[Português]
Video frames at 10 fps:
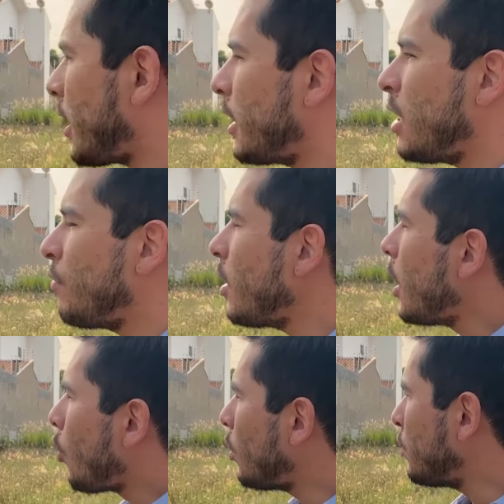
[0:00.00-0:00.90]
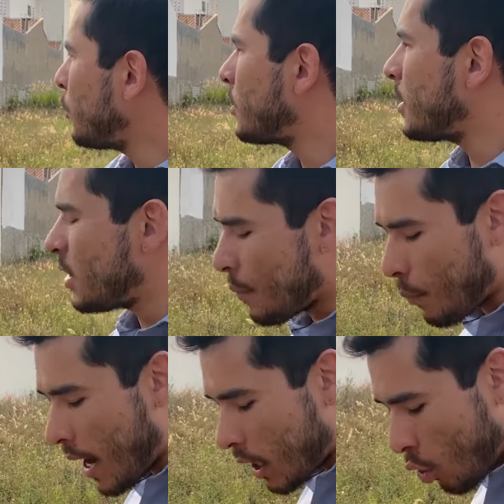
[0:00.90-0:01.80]
em aclive, quando você se
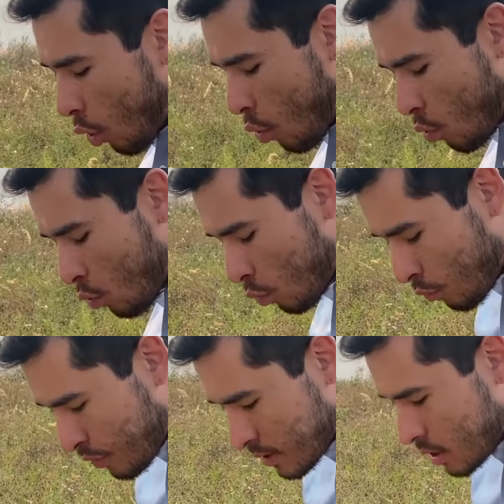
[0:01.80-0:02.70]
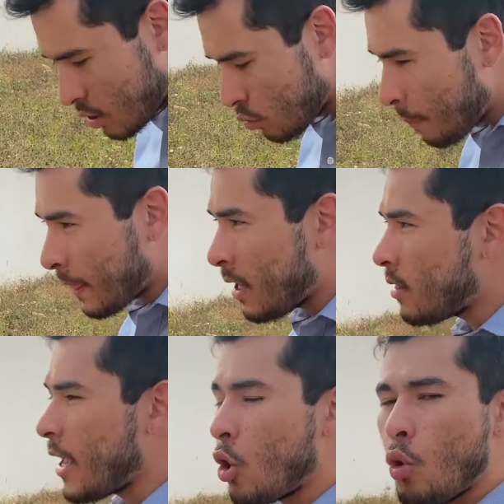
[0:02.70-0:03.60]
depara com um vizinho que
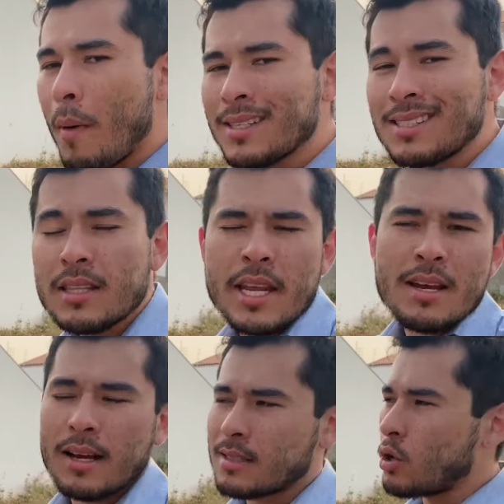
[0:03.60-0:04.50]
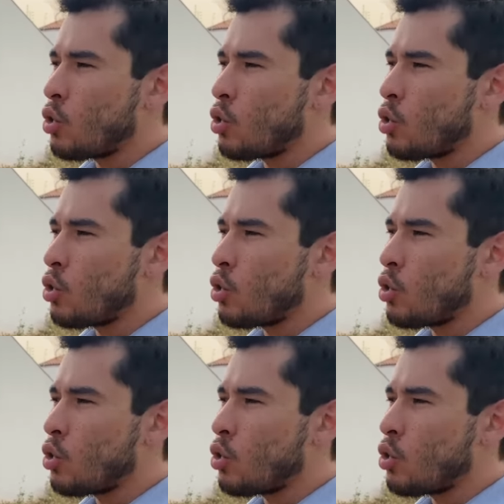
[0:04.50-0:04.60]
tem algumas trincas,